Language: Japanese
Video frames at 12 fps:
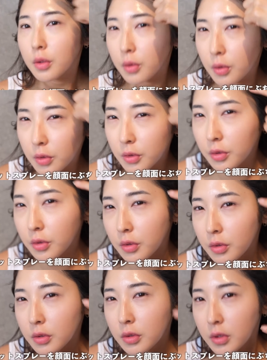ここ
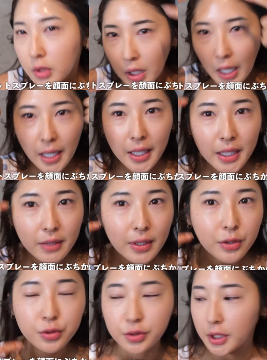の生え
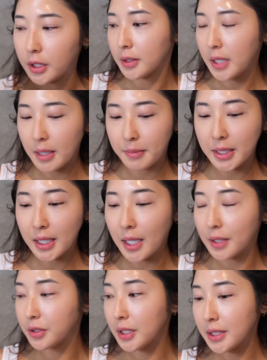際特にでま
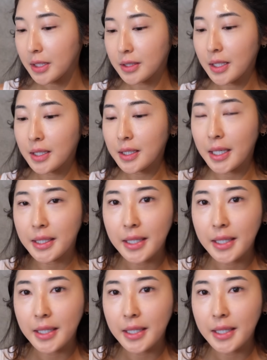だ濡れてる段階